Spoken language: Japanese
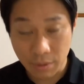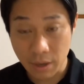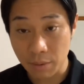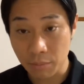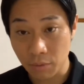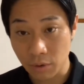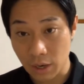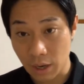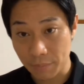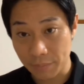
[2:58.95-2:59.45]
ま
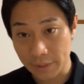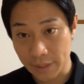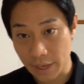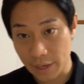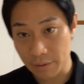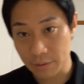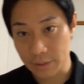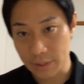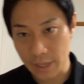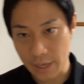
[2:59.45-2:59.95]
あもう神
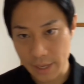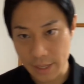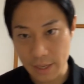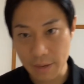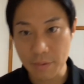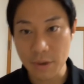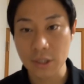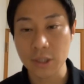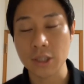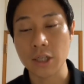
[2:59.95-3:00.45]
対応され
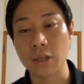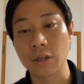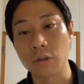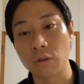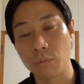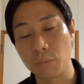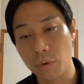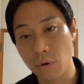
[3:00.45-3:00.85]
てましたけど